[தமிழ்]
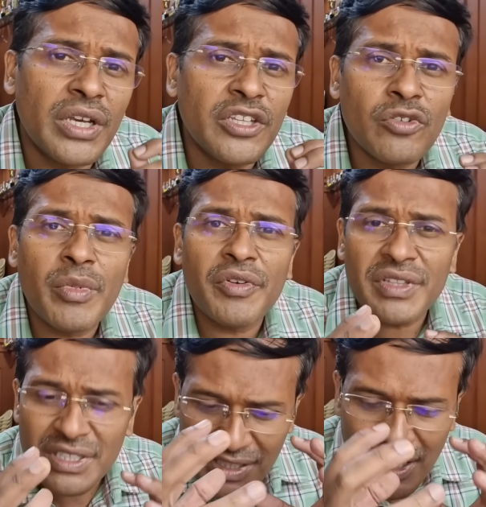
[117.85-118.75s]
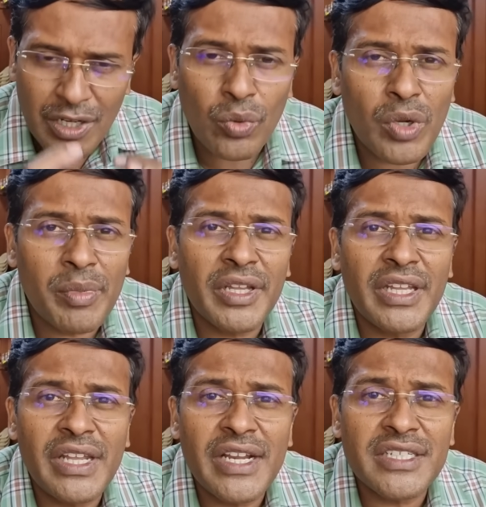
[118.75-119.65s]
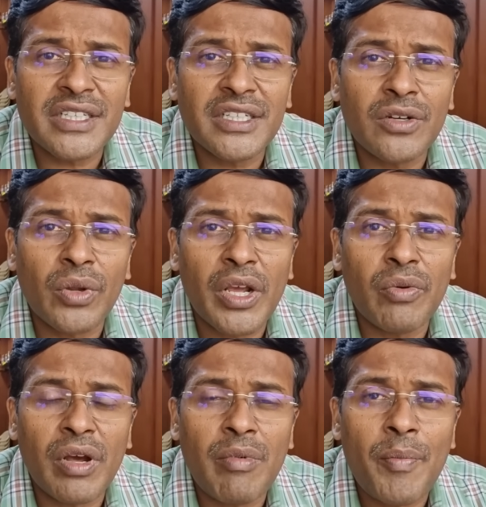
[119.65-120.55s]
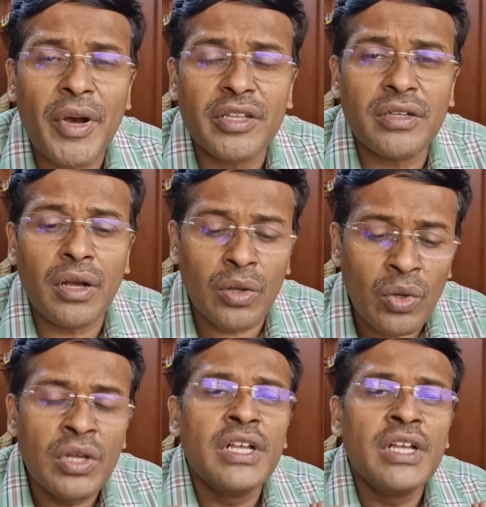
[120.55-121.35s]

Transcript: இதுவுமே வந்து சீக்கிரம் உடம்புலேருந்து நீர்ச்சத்து குறைய விடாமல் பாதுகாக்கும்